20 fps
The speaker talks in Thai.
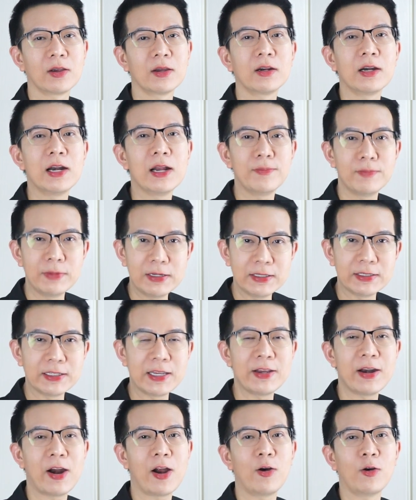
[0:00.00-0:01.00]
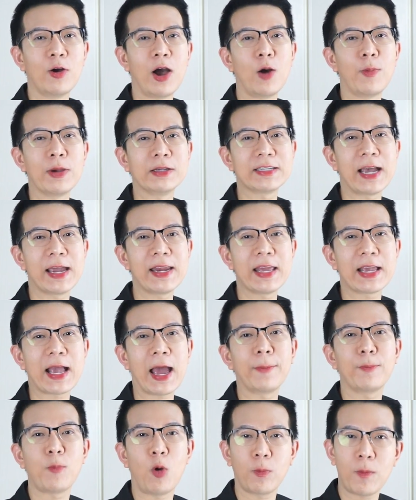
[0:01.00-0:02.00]
เครื่องมือที่เราเอาไปใช้ในกา
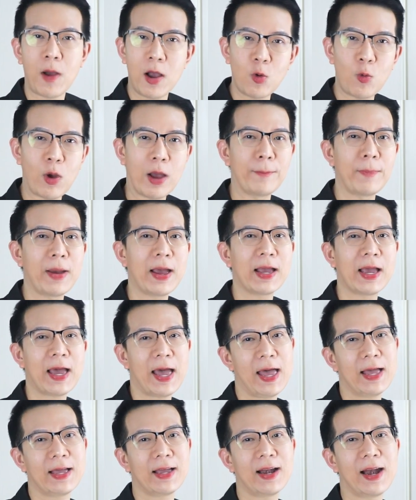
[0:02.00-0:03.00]
รปกป้องความมั่งคั่ง